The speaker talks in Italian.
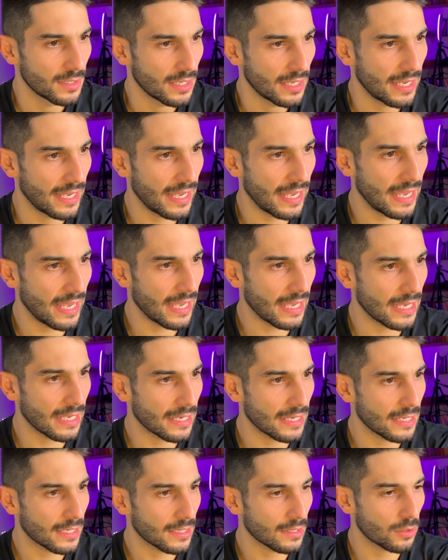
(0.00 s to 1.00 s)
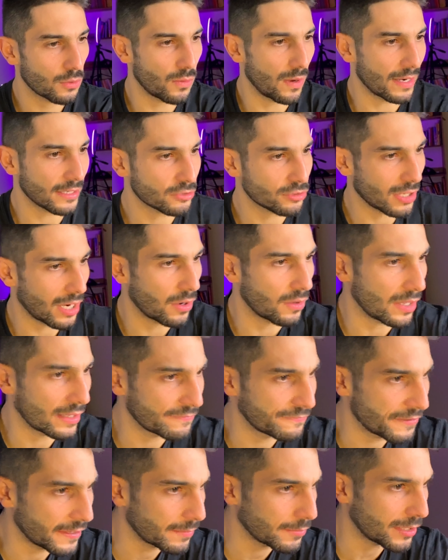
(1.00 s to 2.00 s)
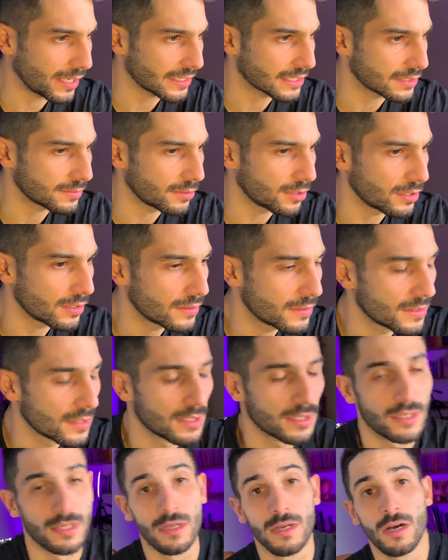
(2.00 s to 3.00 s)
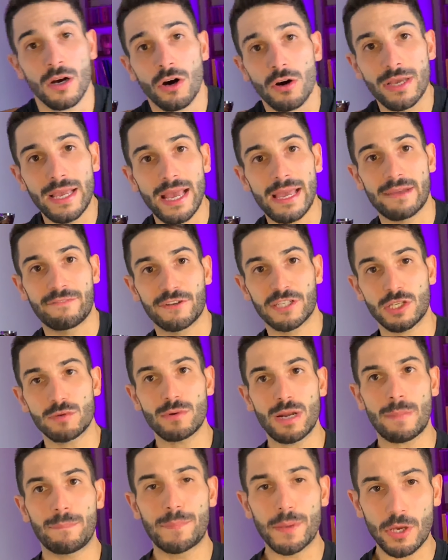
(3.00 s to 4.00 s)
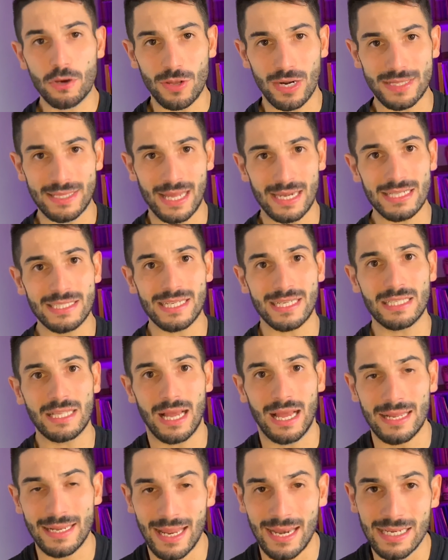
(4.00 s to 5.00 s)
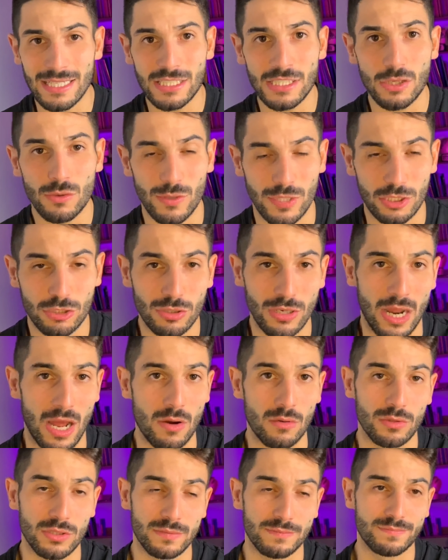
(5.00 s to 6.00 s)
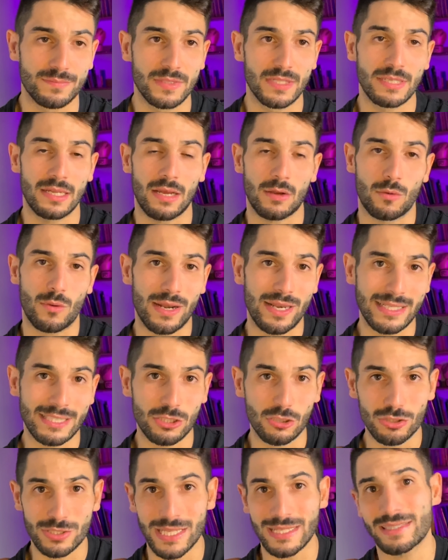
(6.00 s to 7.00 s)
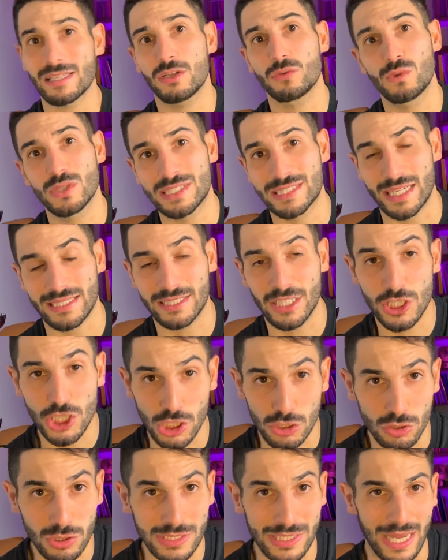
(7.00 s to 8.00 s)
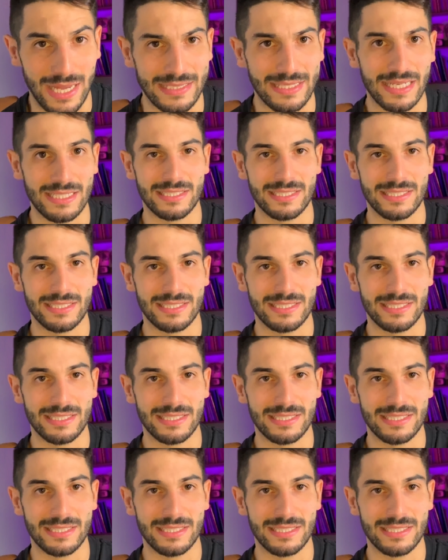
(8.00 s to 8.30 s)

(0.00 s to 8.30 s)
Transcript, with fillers: E quarto round. Ah, fermi un attimo. Ok, facciamo una piccola analisi, analisi di questo round. Quali sono state le due strategie adottate?